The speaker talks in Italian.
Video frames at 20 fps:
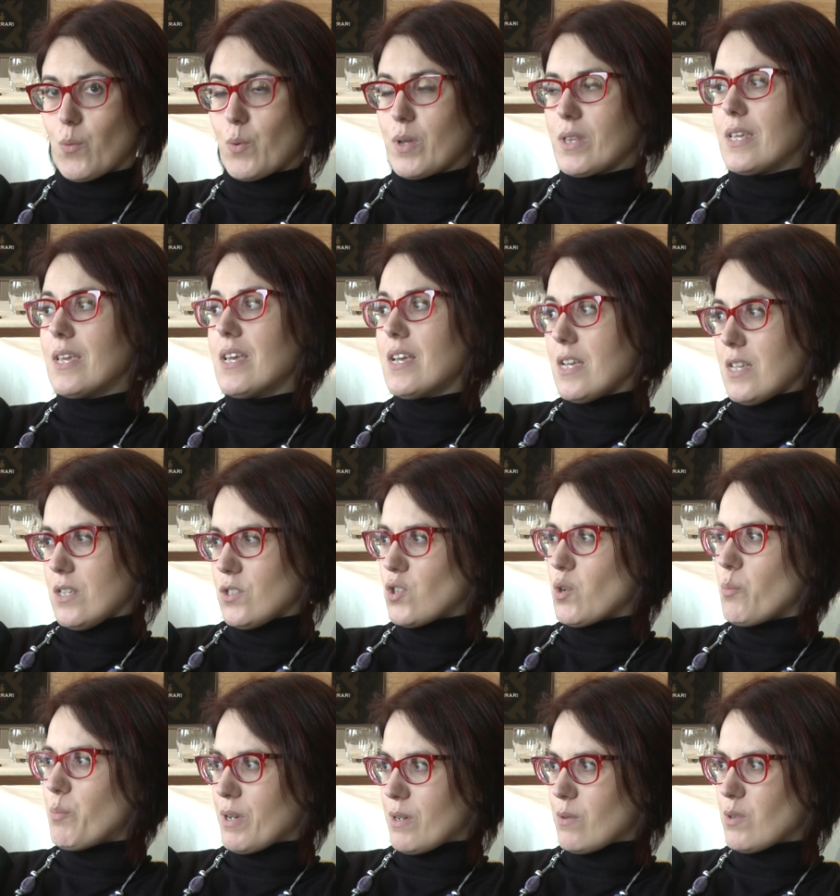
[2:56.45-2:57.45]
quindi
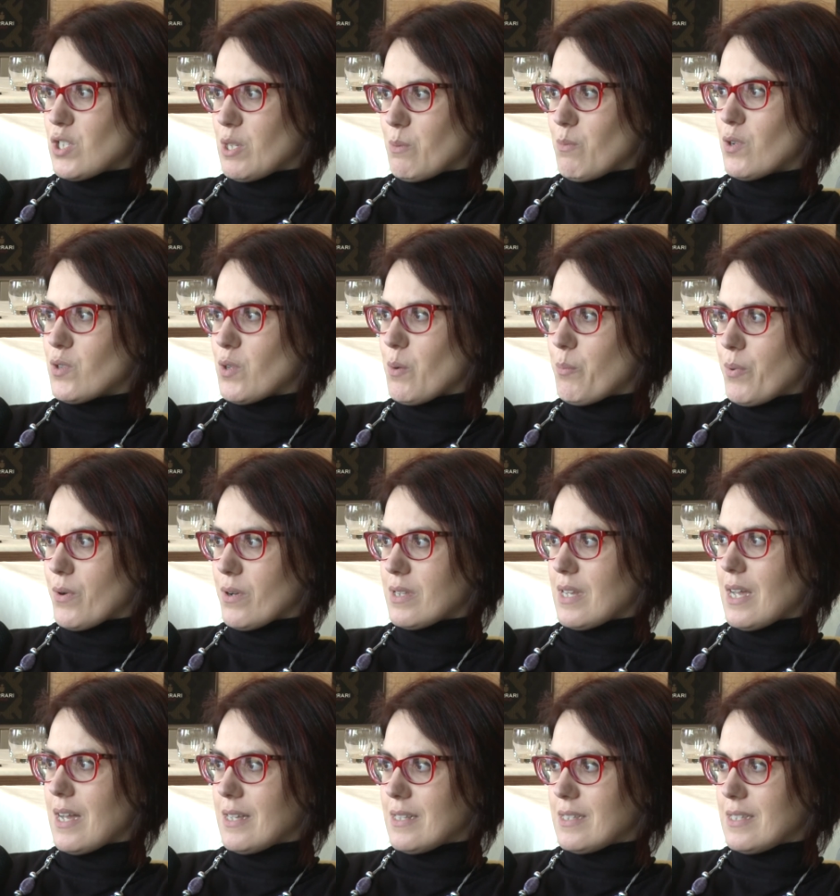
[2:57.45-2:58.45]
sono percorsi molto importanti
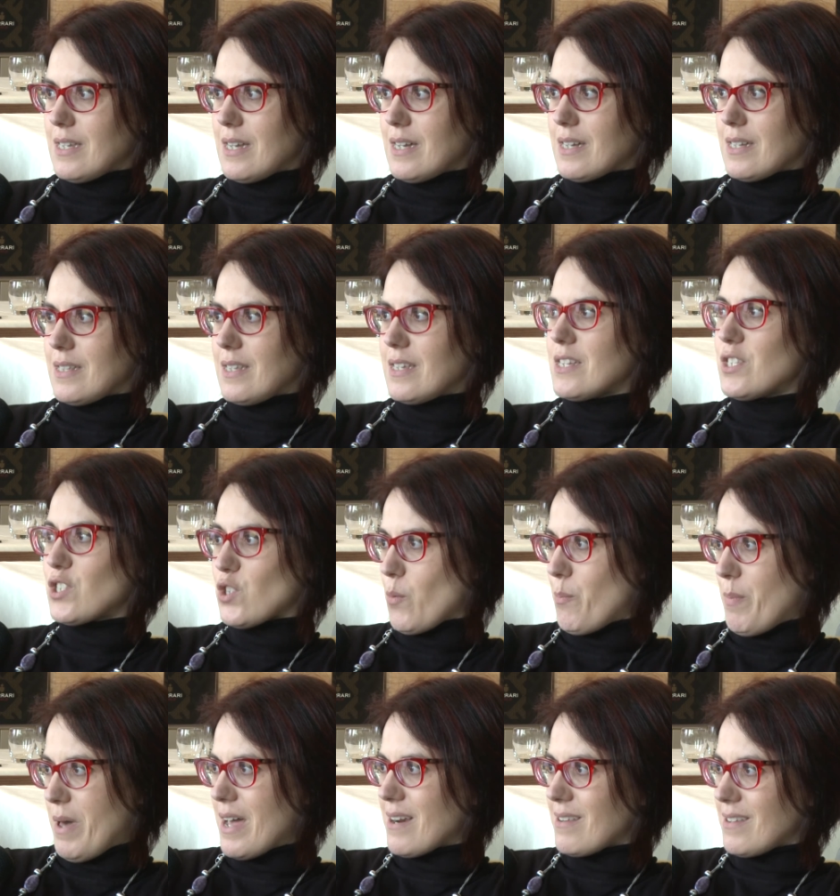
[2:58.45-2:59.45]
importanti anche di
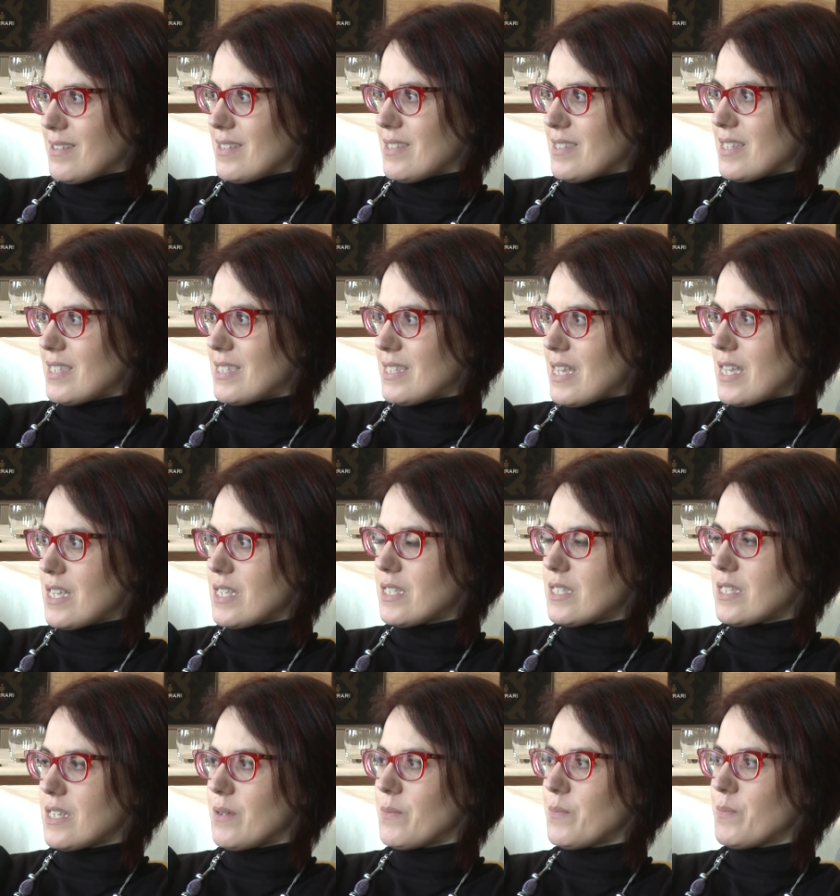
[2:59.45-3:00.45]
riscoperta di se
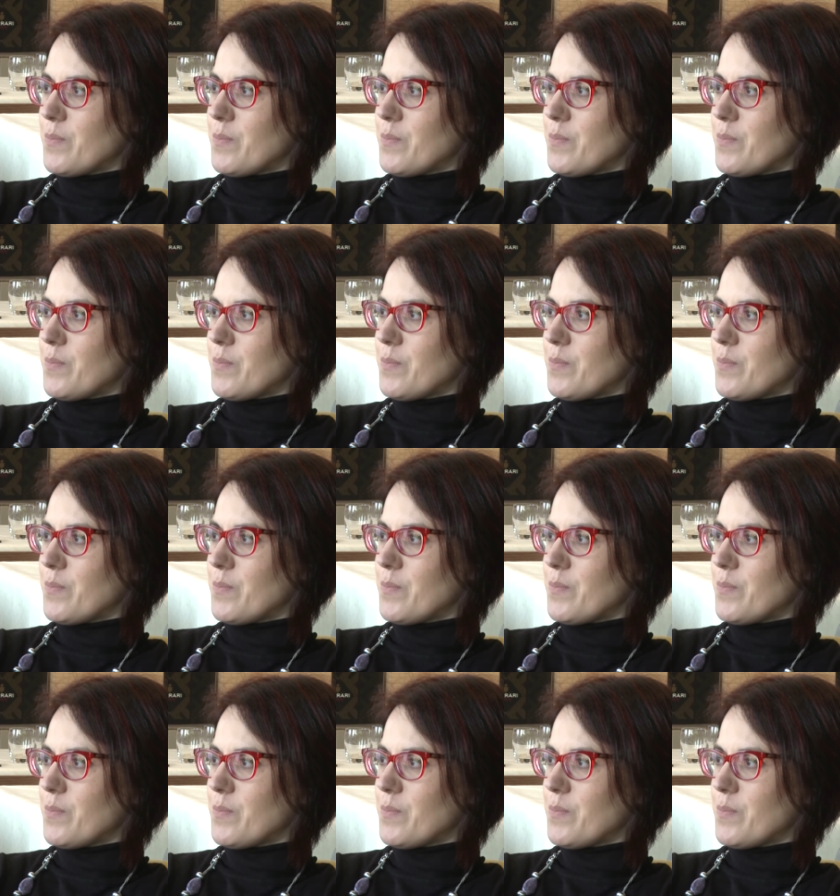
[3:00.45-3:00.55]
stessi.